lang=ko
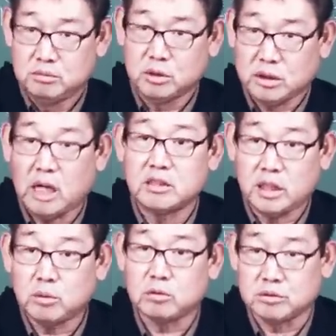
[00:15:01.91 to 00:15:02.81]
뭐 땅을
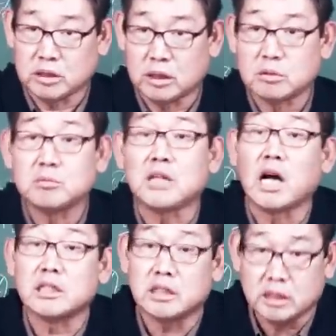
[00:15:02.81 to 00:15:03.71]
사놓는다든가 그럼
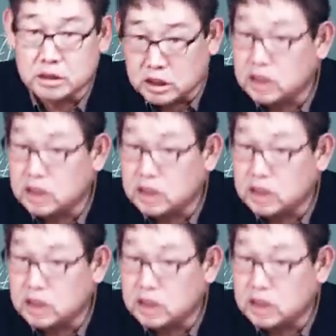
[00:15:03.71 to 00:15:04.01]
장래에 대한